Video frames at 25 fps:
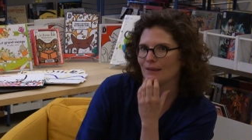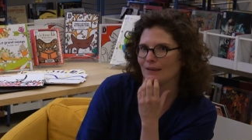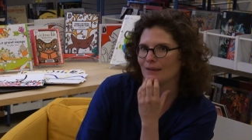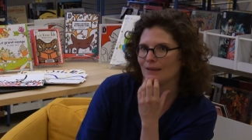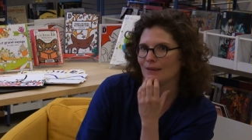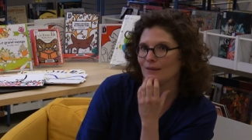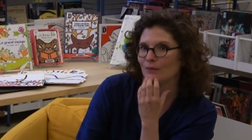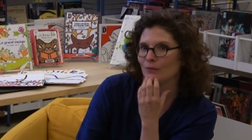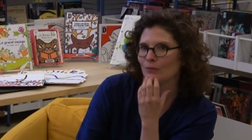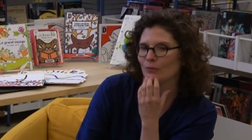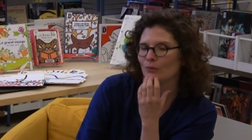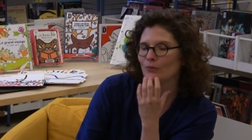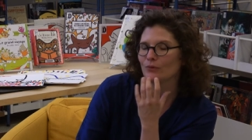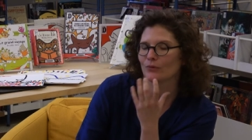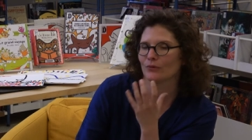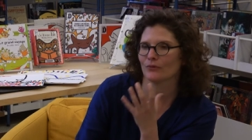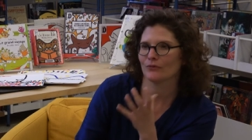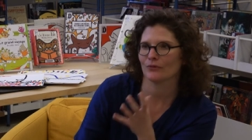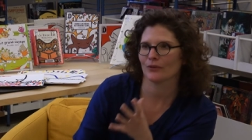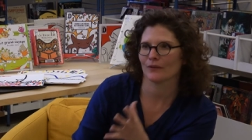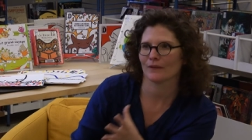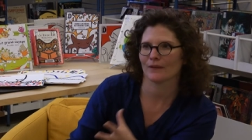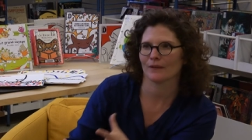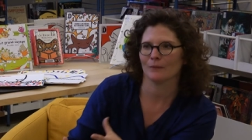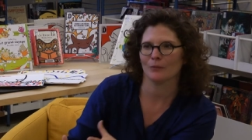Et donc euh,
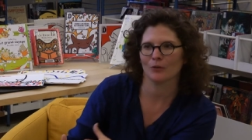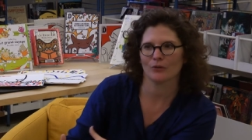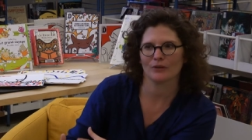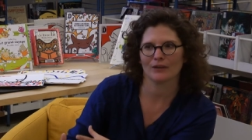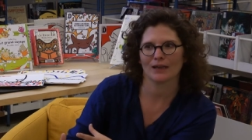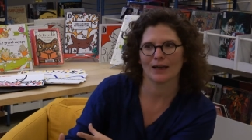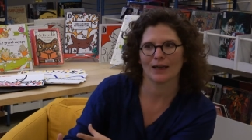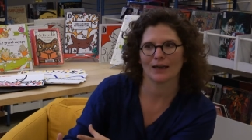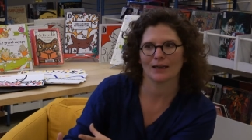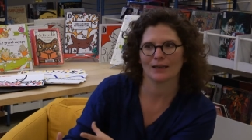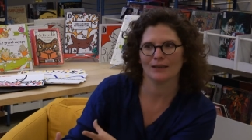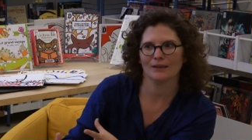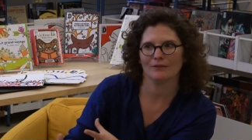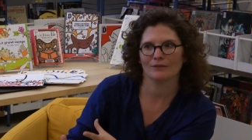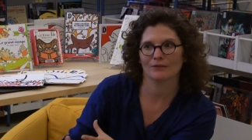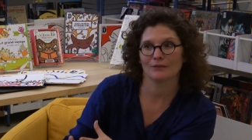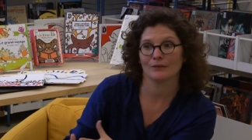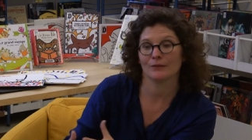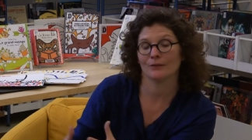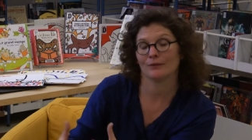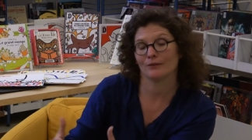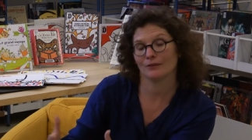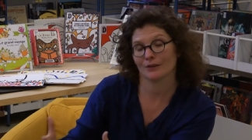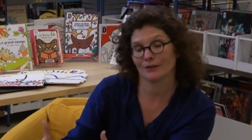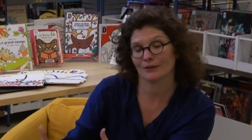forcément, j'arrive,
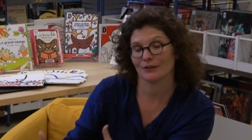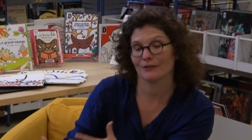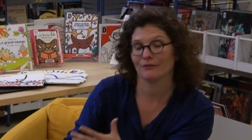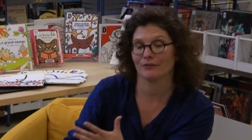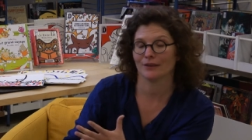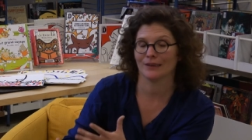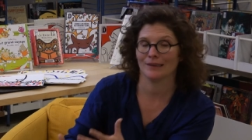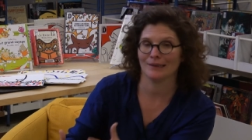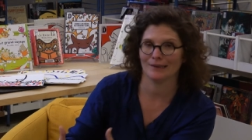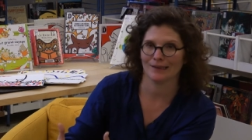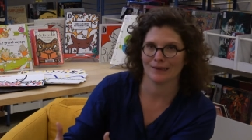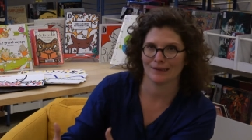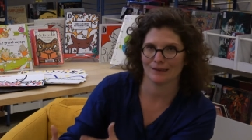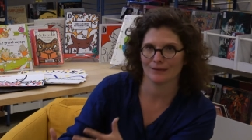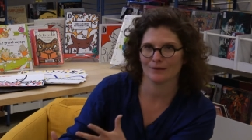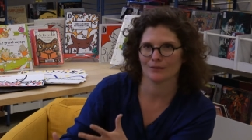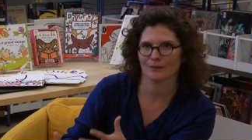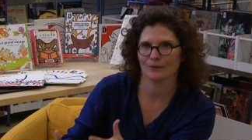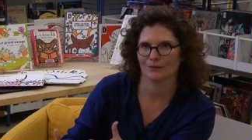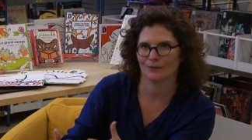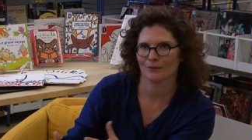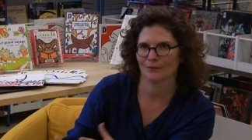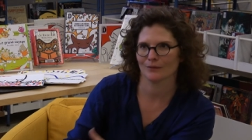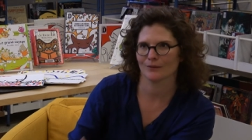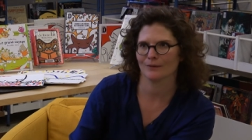une fois que j'ai fait le
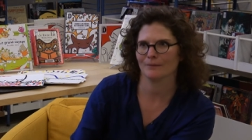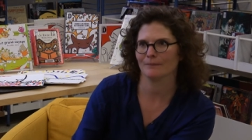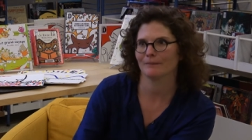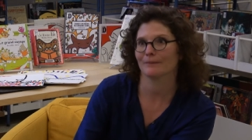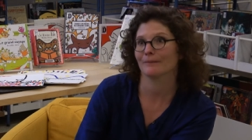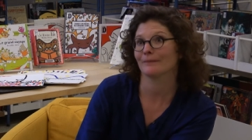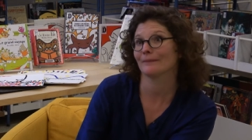lynx, il euh,